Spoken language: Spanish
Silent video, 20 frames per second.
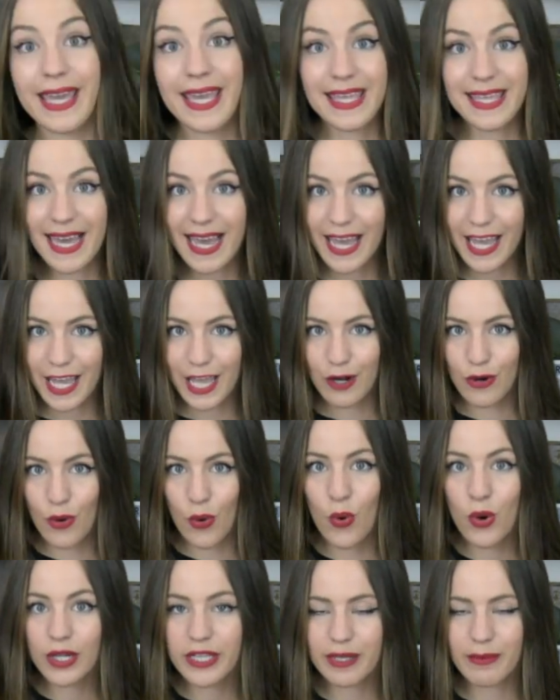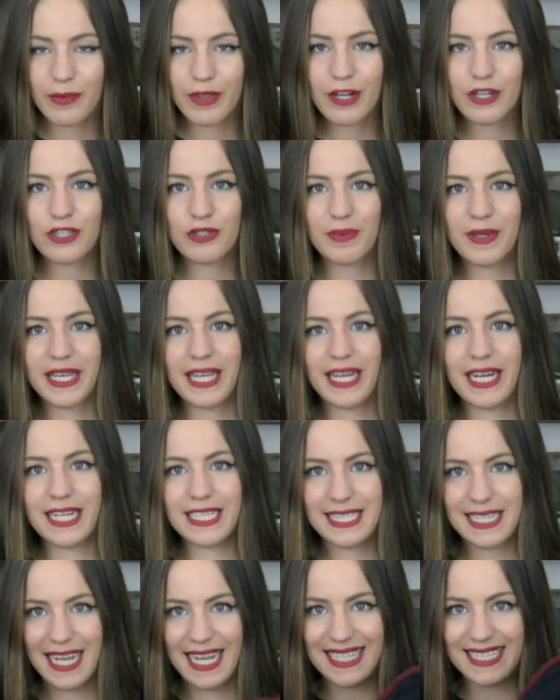Y ya el último de los
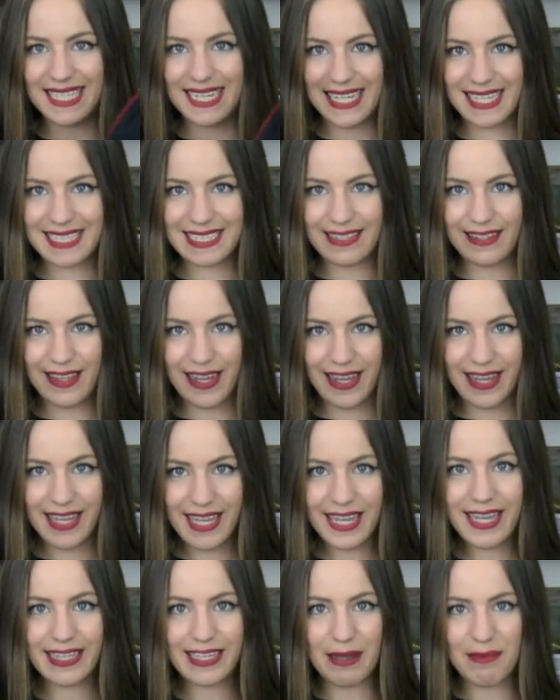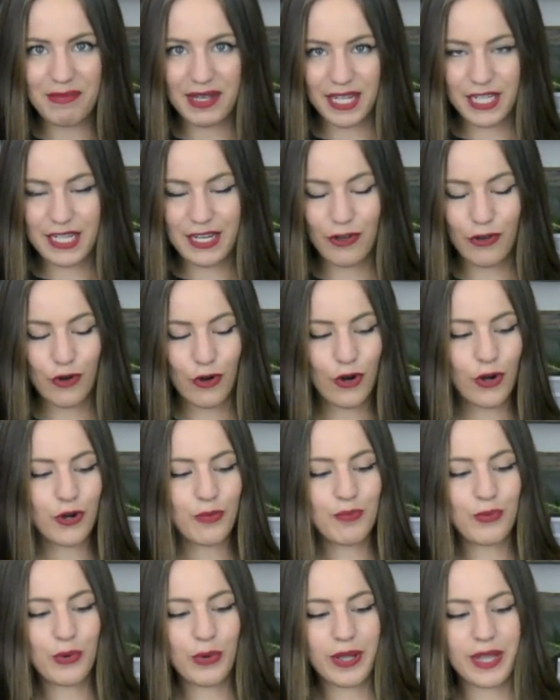bikinis es este de aquí, que también es en color
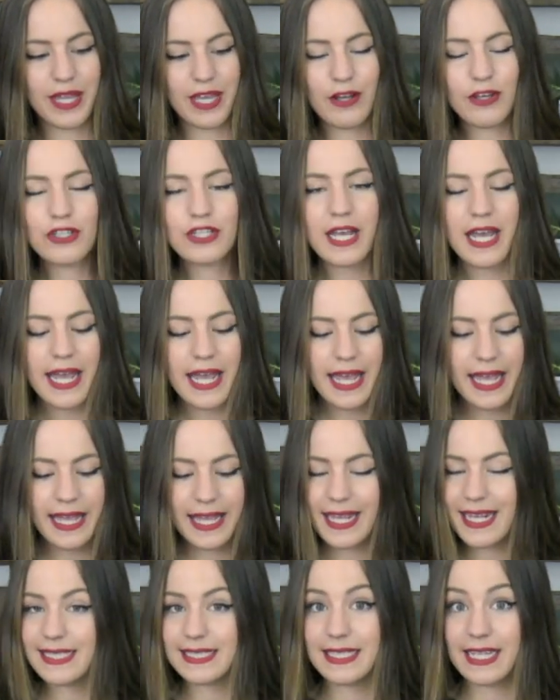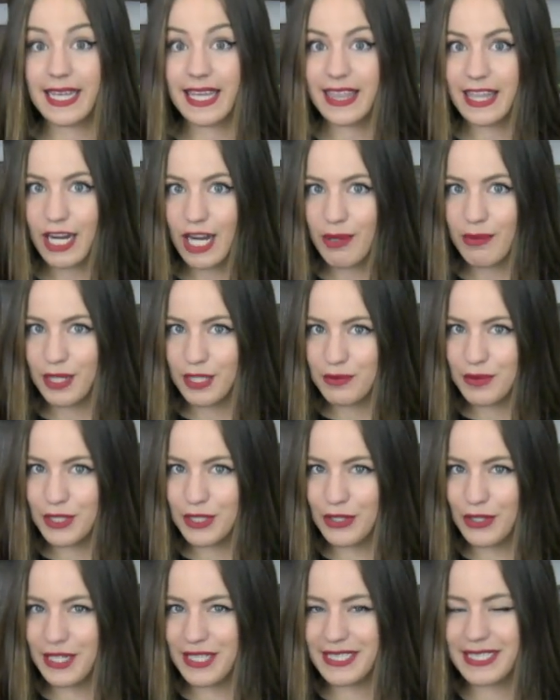burdeos. Y este quizá lo habréis
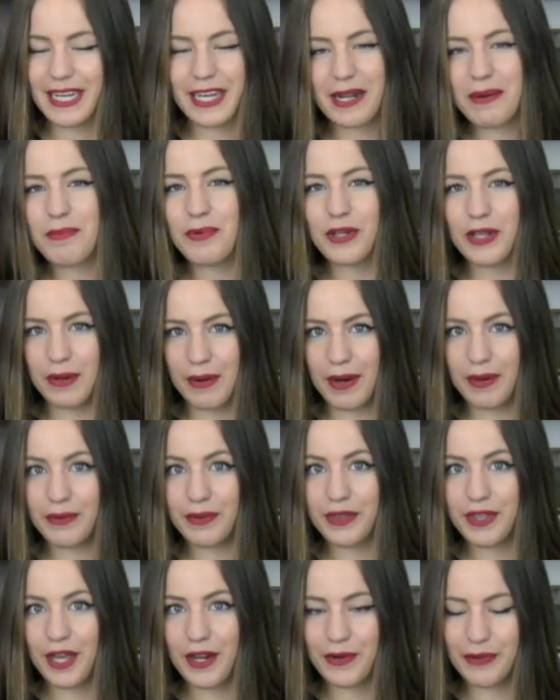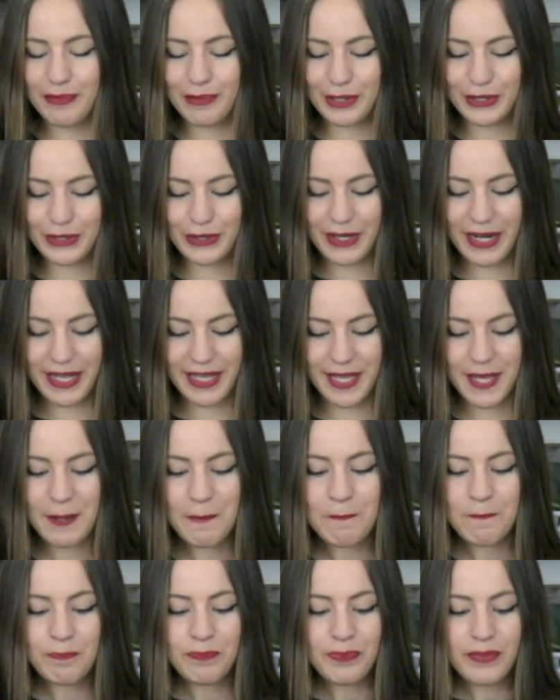visto en Instagram porque lo anuncian un montón allí.
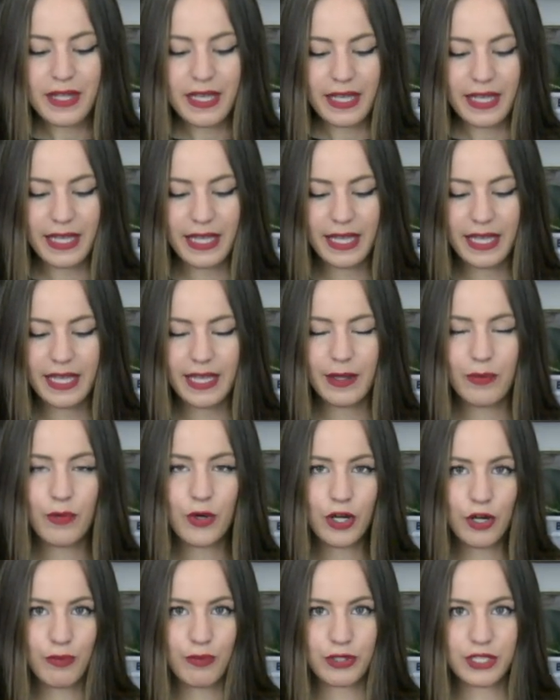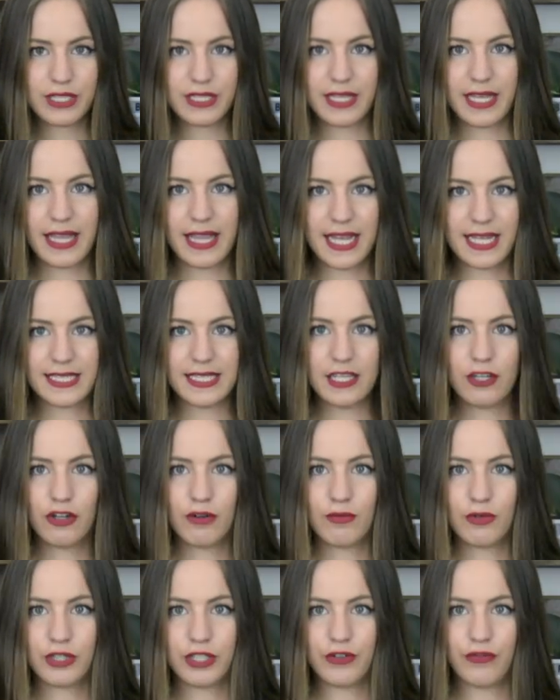Y bueno, pues queda así
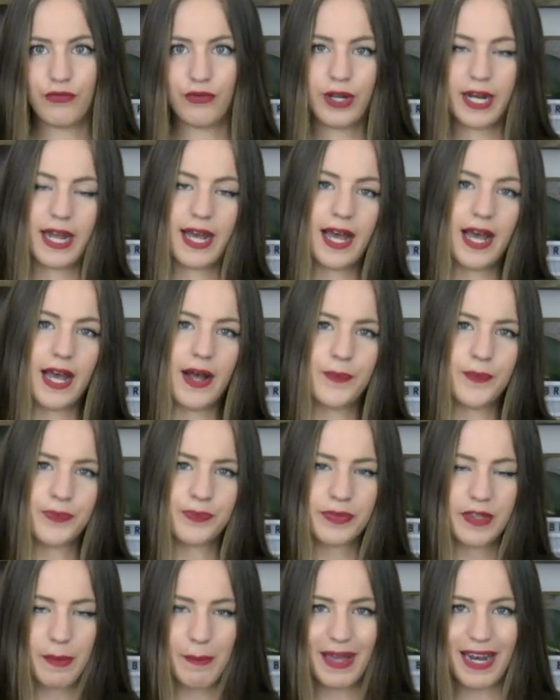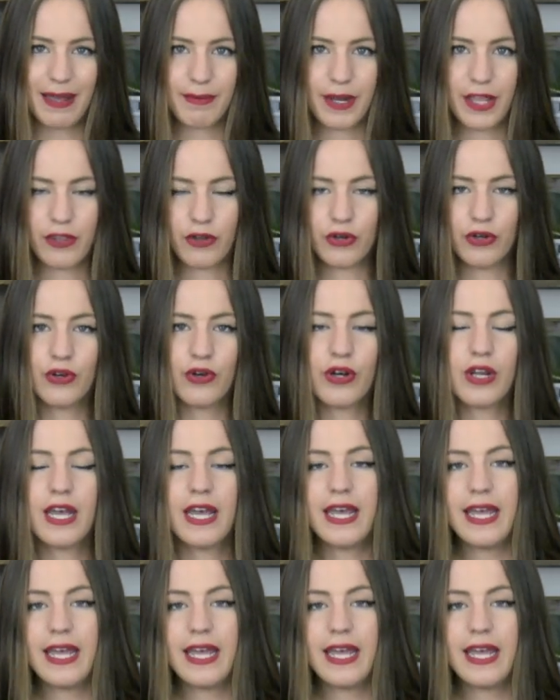como si fuera de palabra de honor.